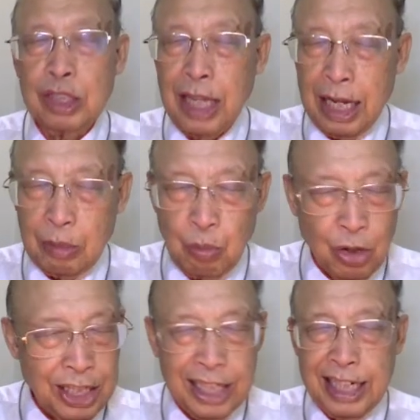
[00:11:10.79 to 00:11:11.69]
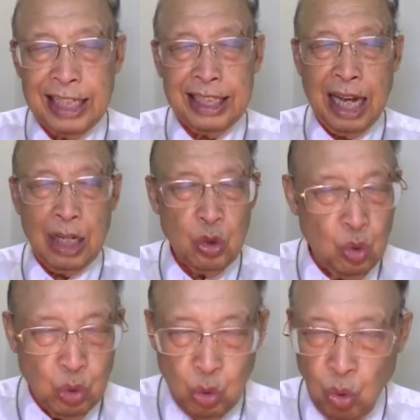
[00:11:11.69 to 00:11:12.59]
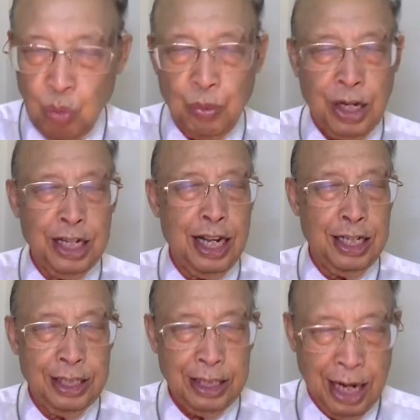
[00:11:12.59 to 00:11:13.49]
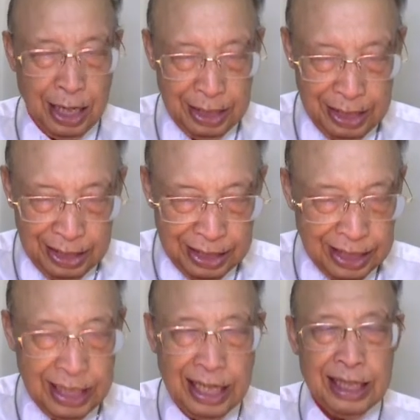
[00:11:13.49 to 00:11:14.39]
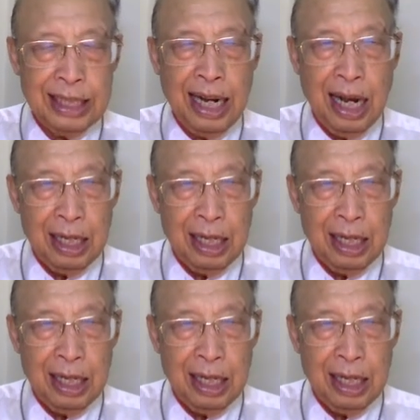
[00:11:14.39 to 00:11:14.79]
จากบนได้ก็ได้จากยูทูบก็จาก อินเทอร์เน็ตจาก